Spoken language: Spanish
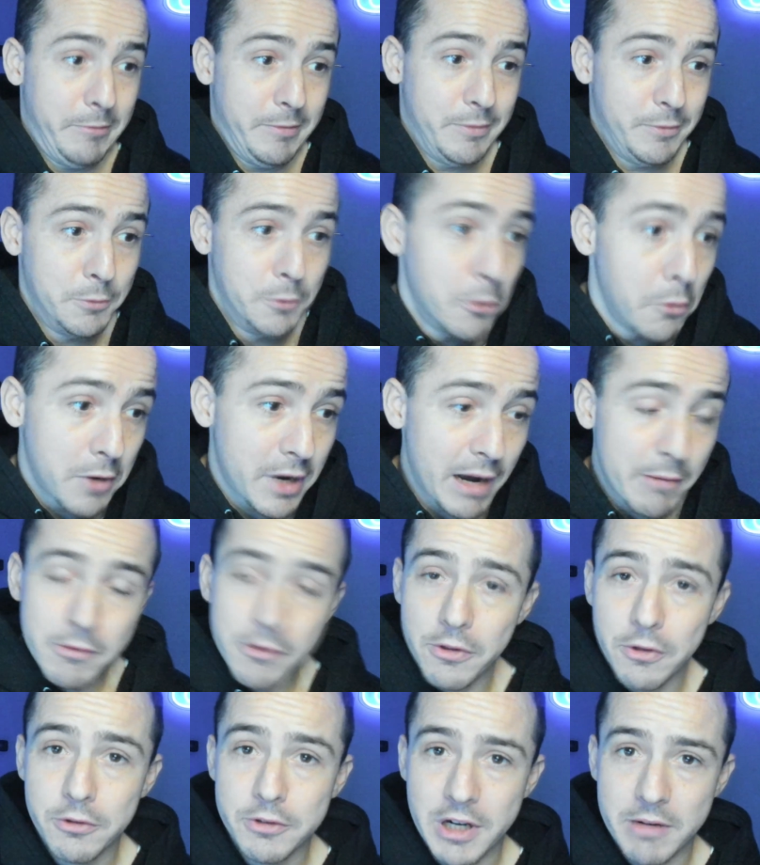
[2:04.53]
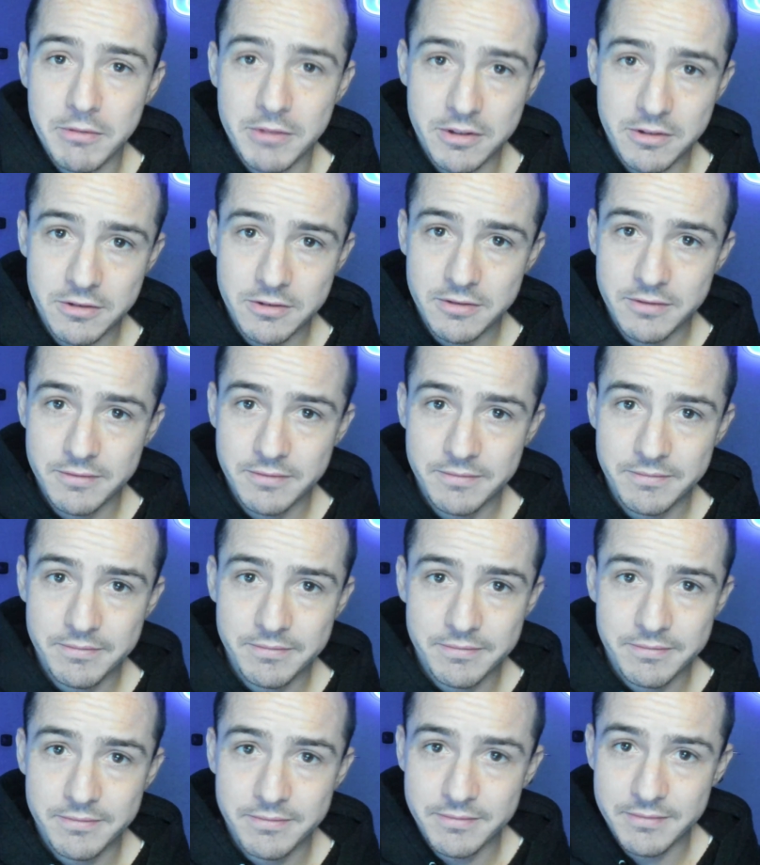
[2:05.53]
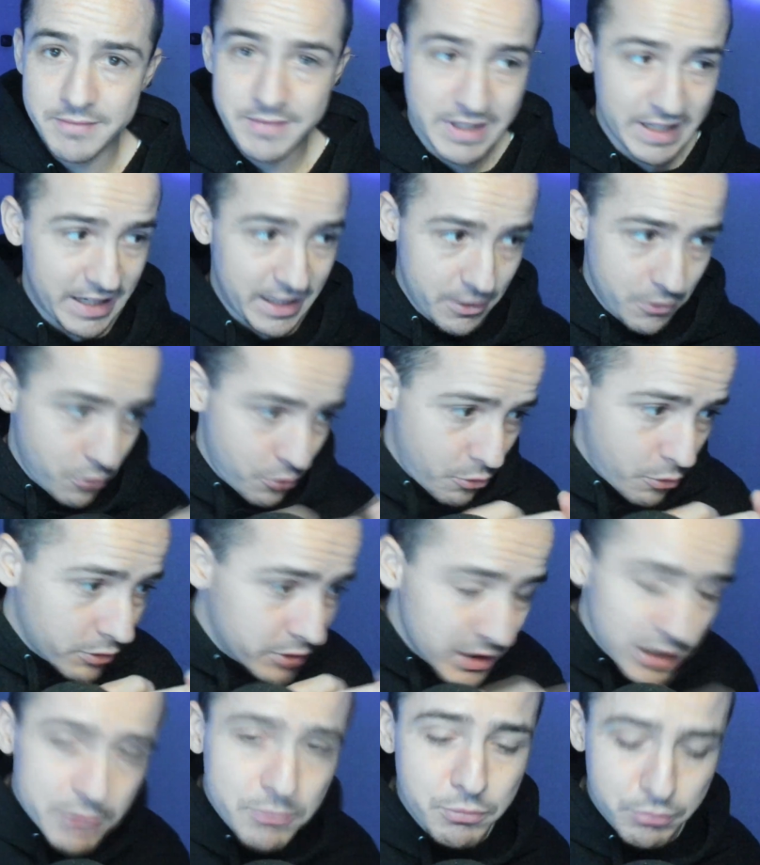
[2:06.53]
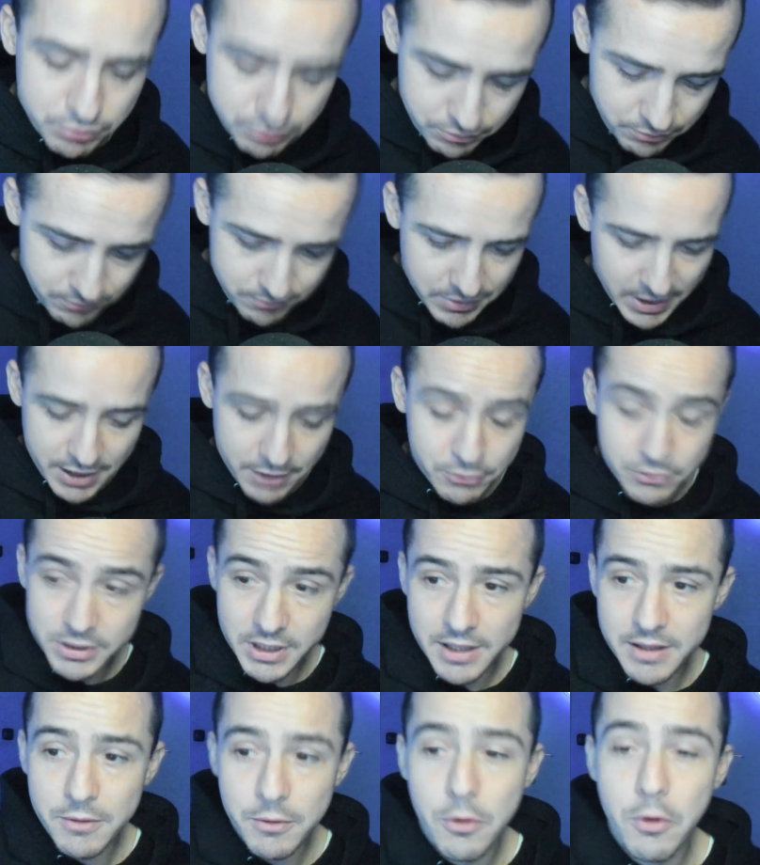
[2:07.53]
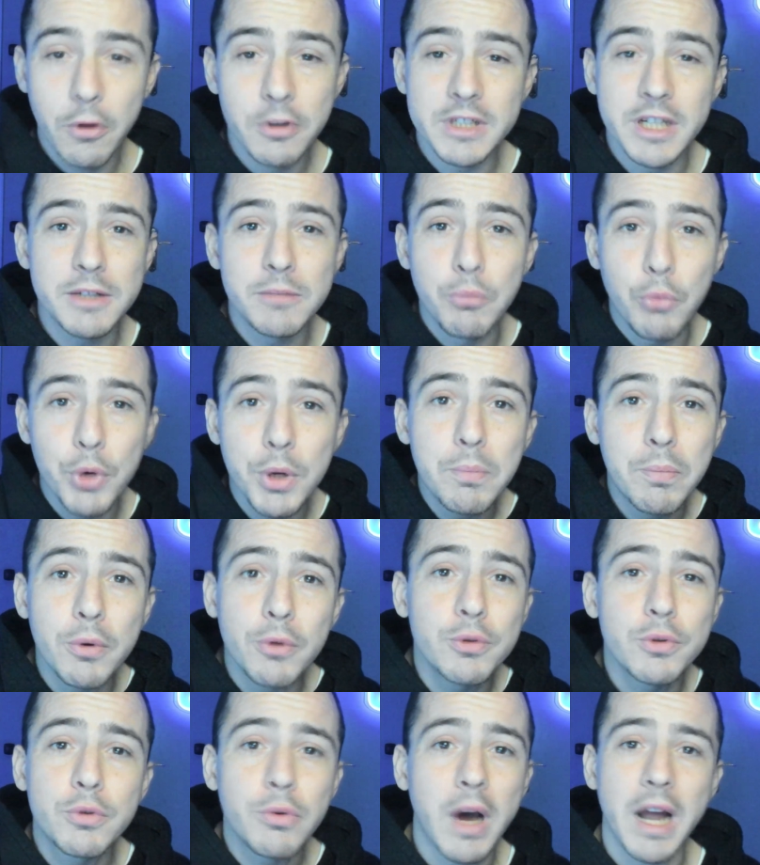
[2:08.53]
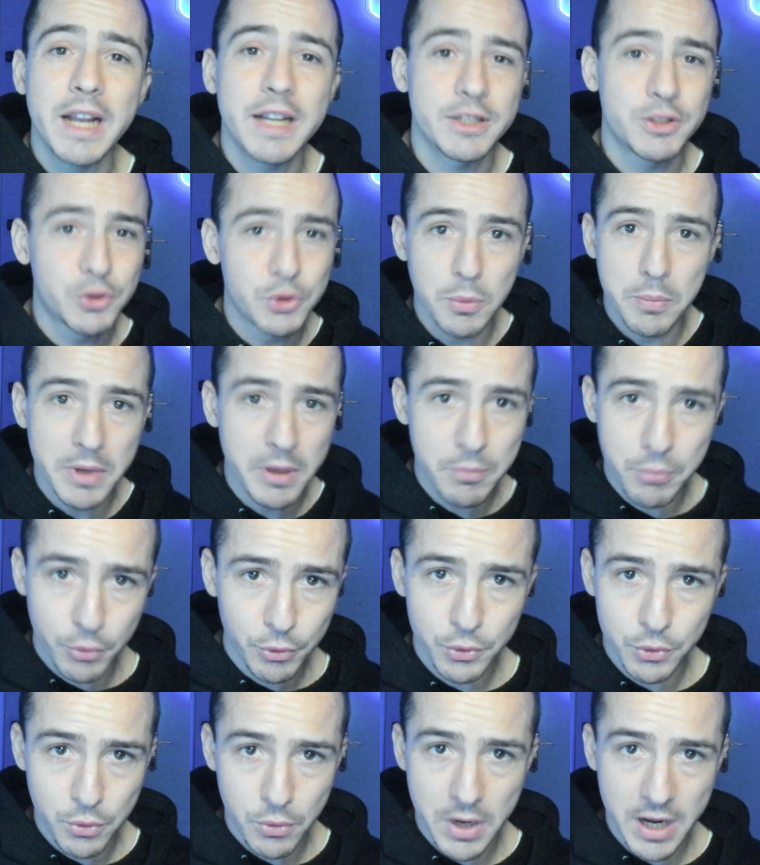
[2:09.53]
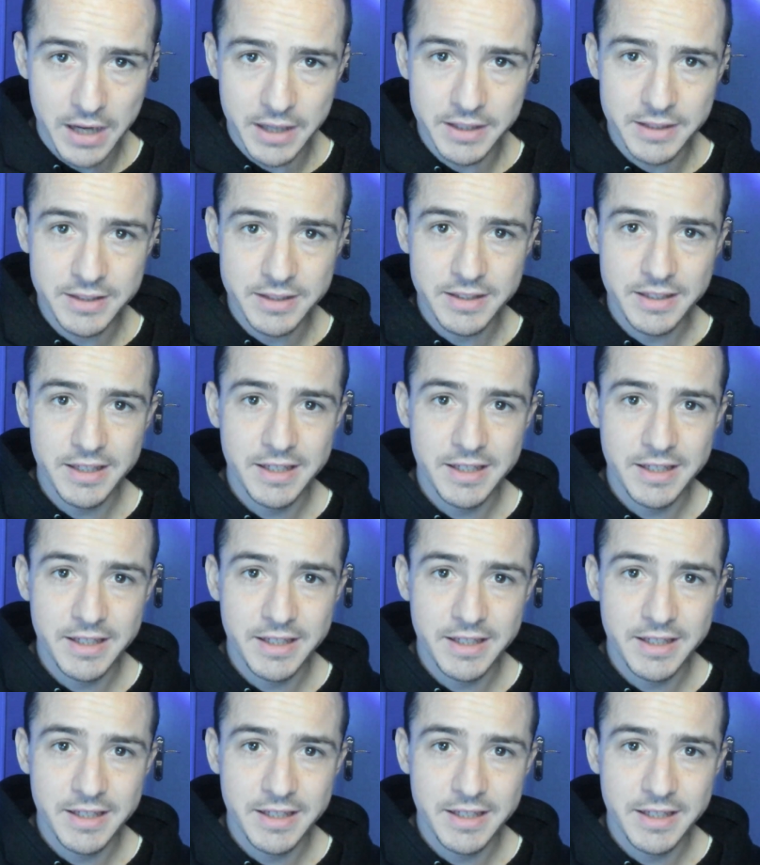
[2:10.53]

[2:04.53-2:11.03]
Nunca hablo de los árbitros. Cosas, vaya hostia, cosas muy puntuales, súper puntuales.